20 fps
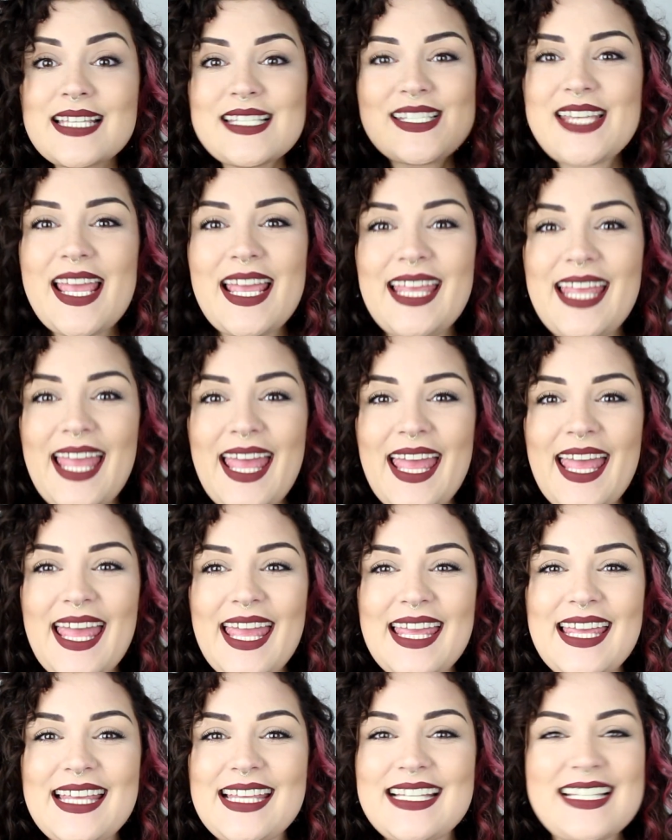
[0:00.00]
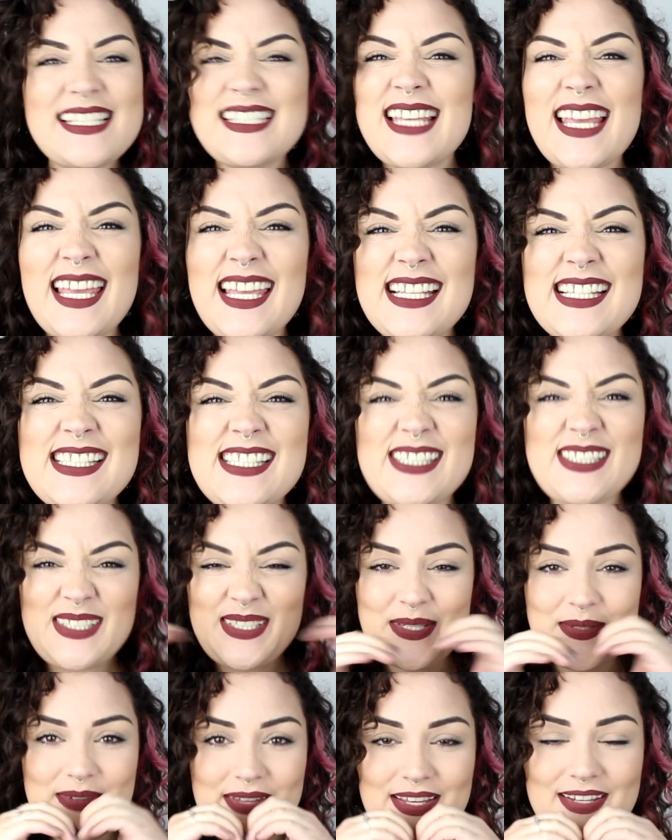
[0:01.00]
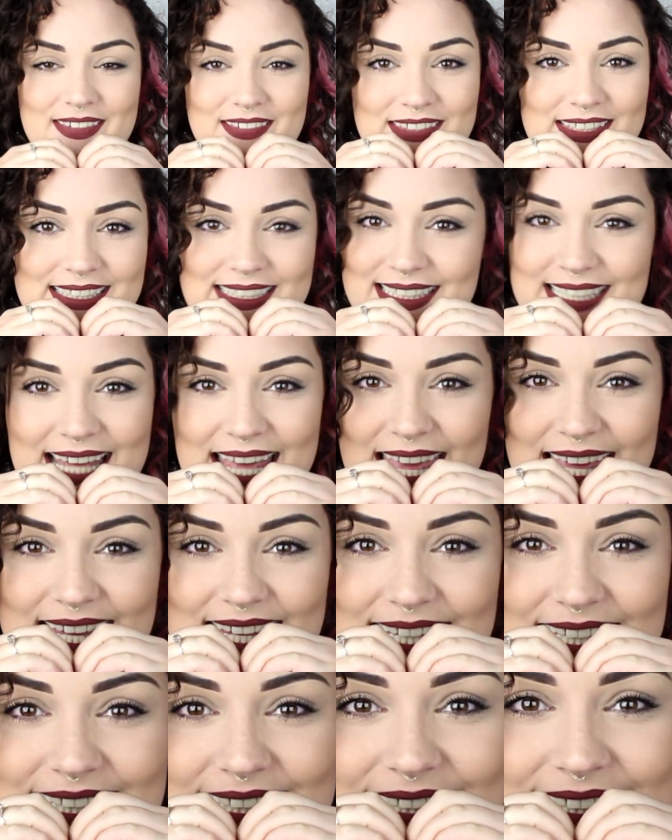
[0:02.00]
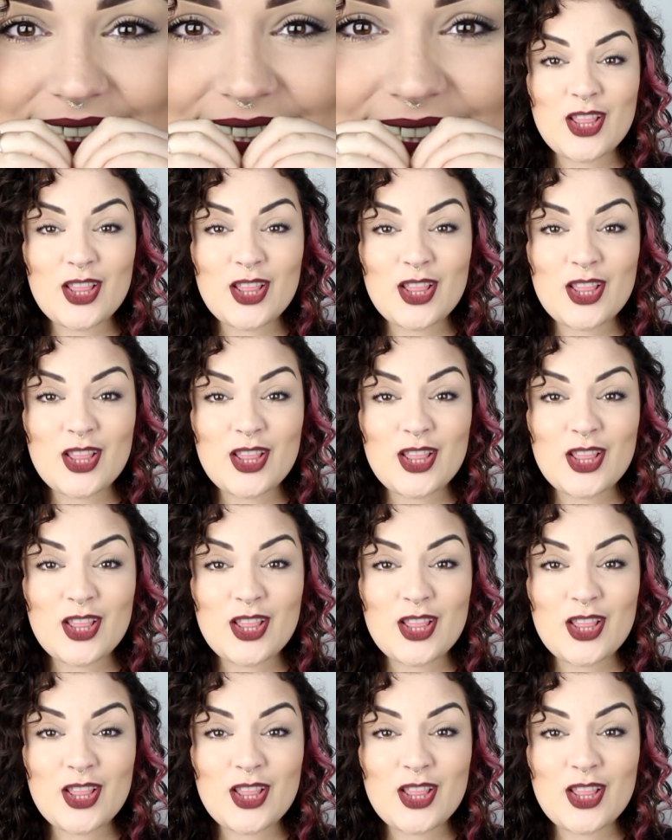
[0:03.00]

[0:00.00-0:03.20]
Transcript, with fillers: Cheguei! Gente, tudo bem com vocês?